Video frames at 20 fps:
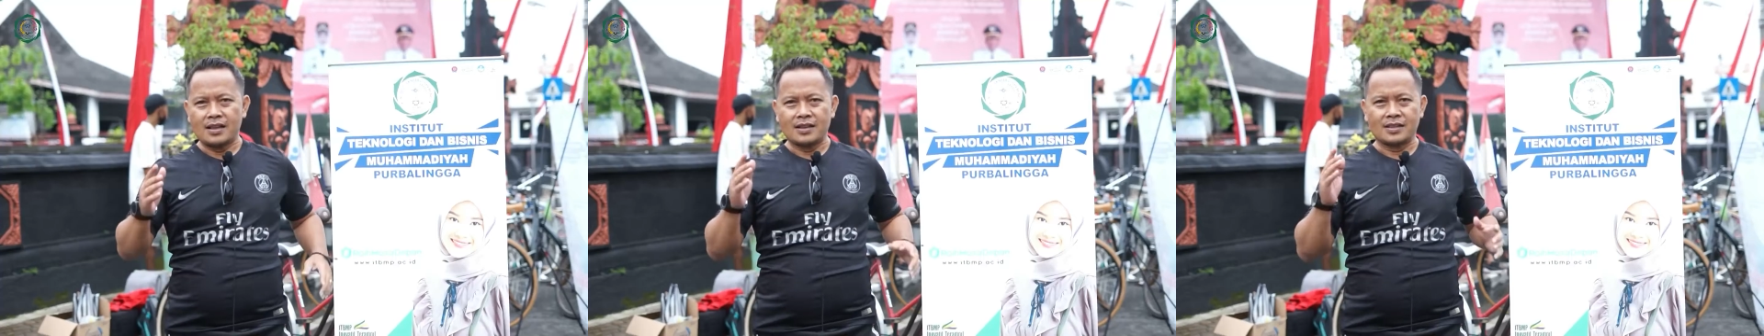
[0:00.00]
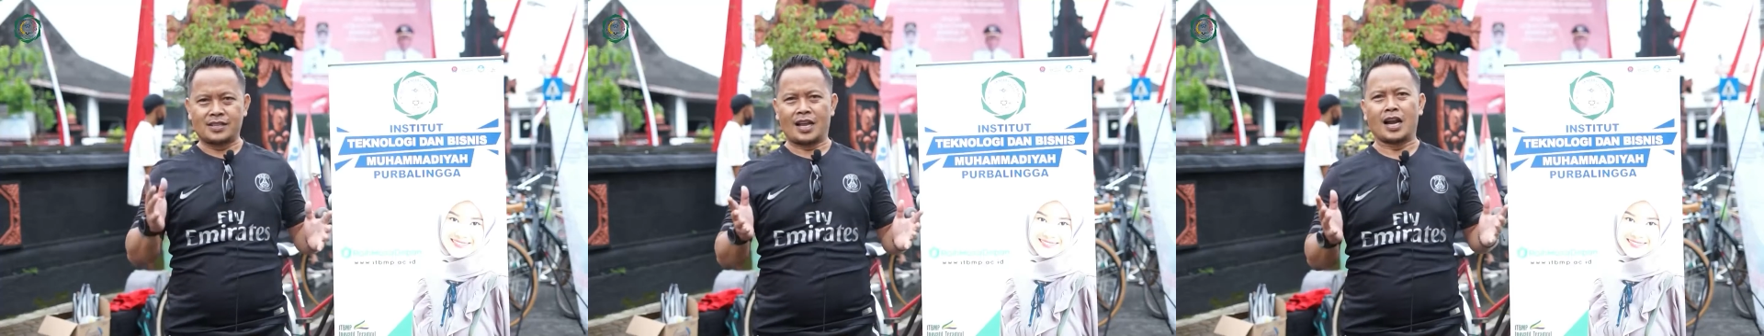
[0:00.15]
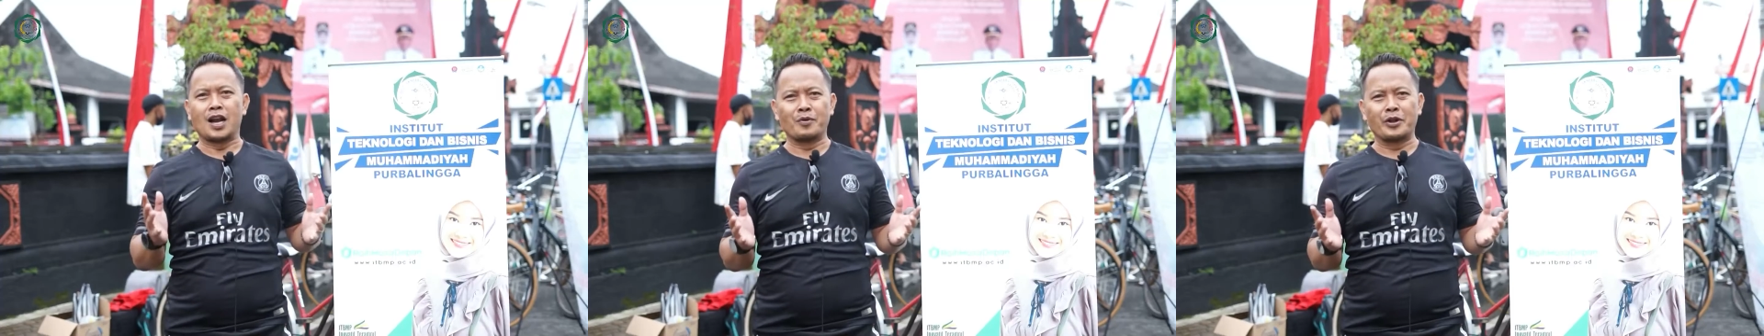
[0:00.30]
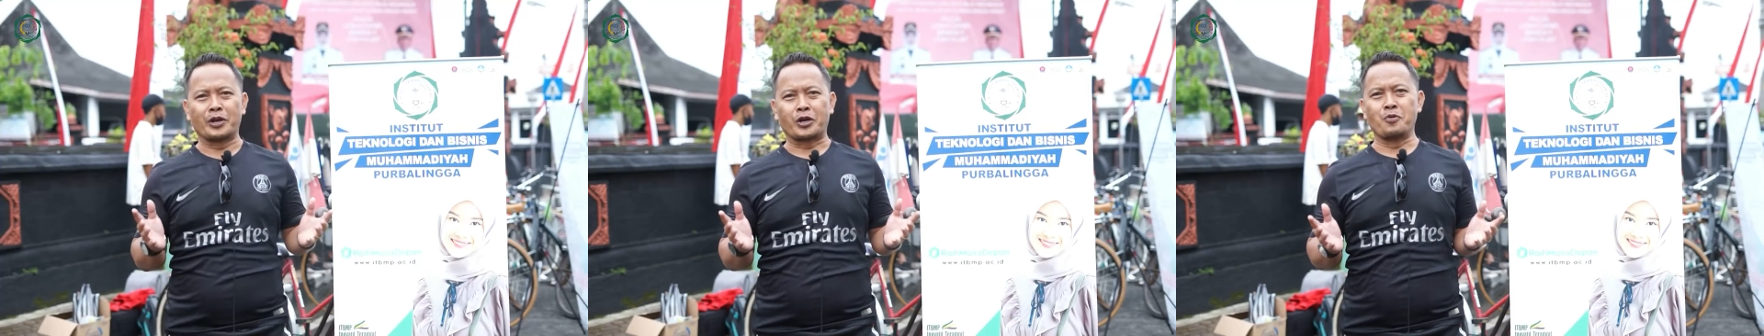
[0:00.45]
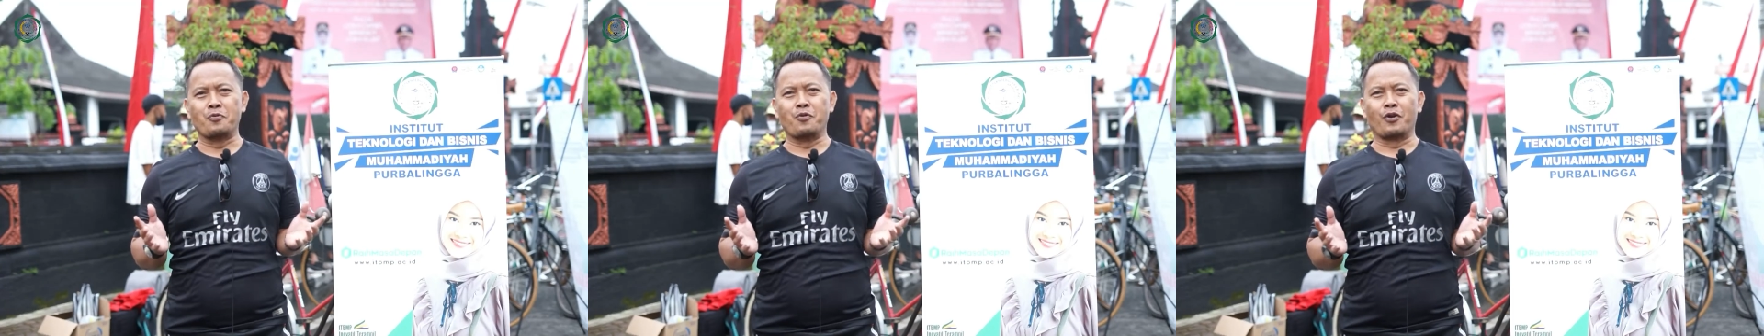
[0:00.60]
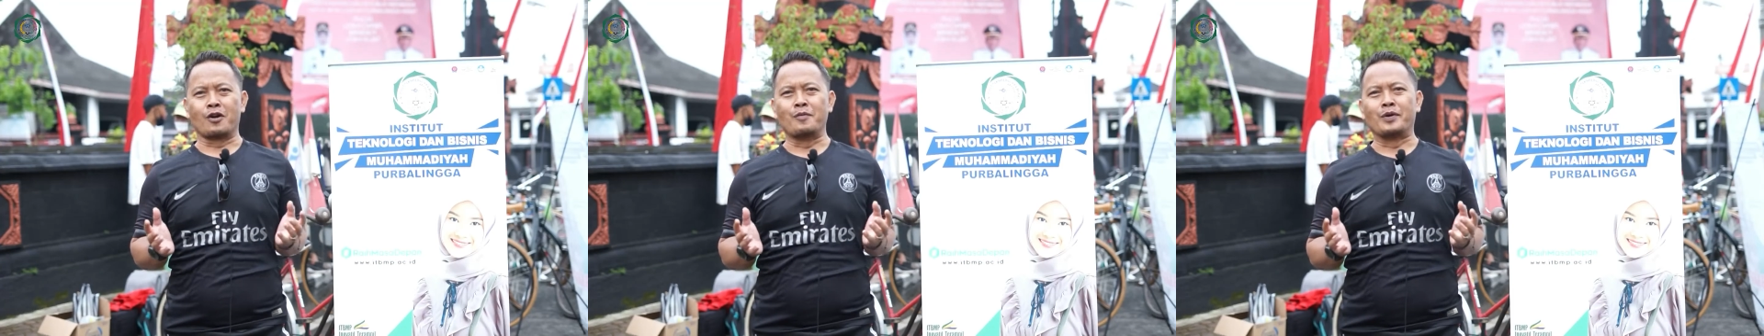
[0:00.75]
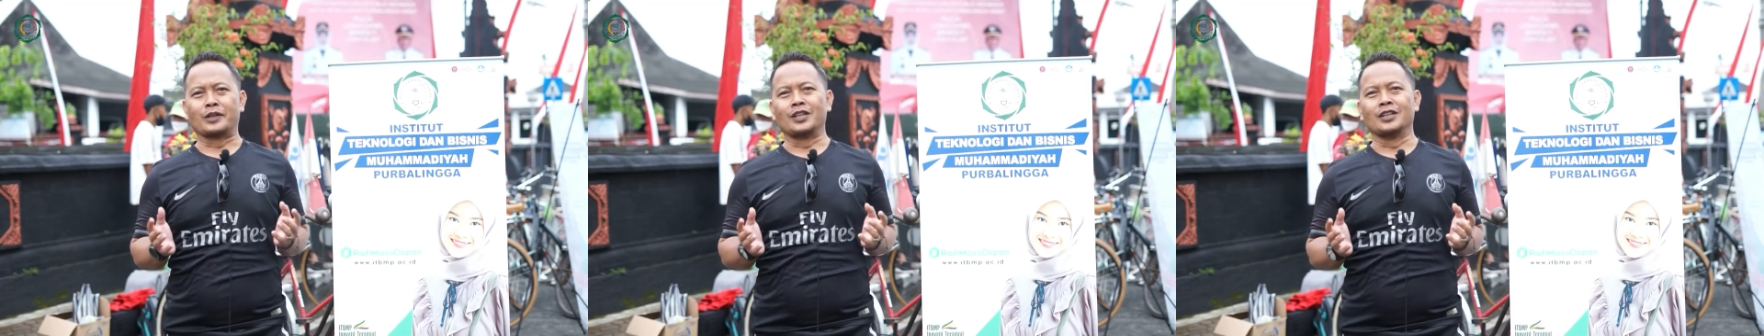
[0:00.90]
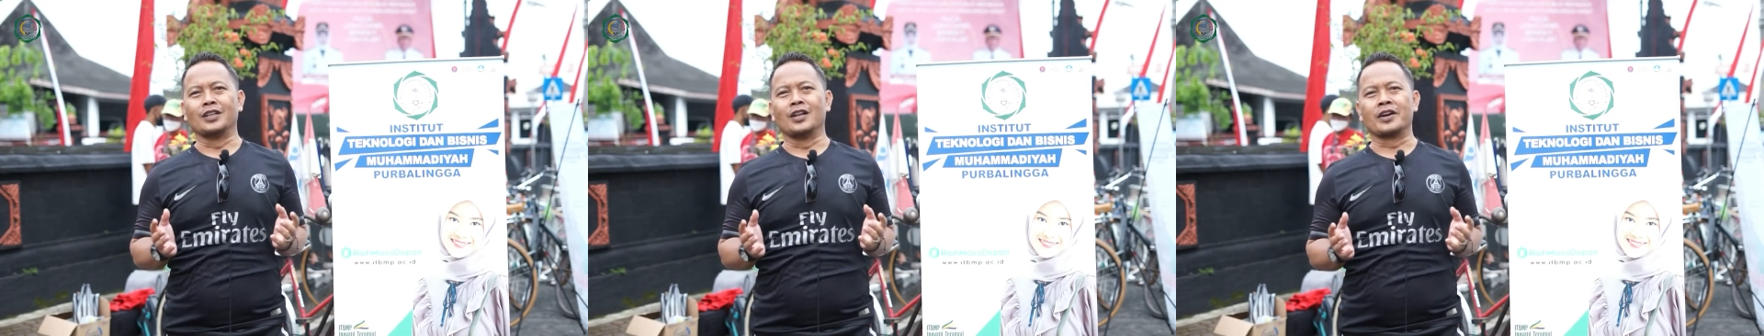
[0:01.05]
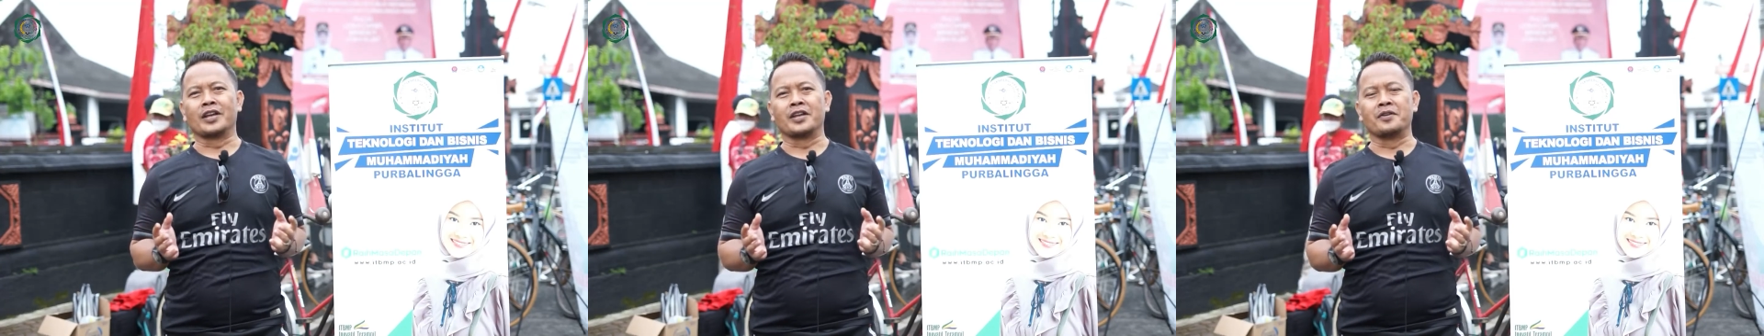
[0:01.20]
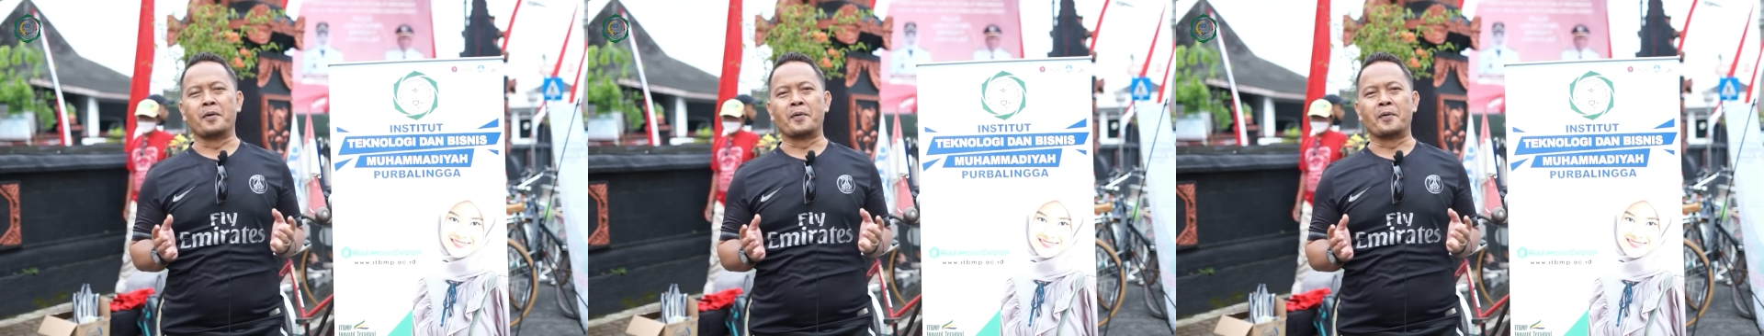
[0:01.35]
Assalamualaikum warahmatullahi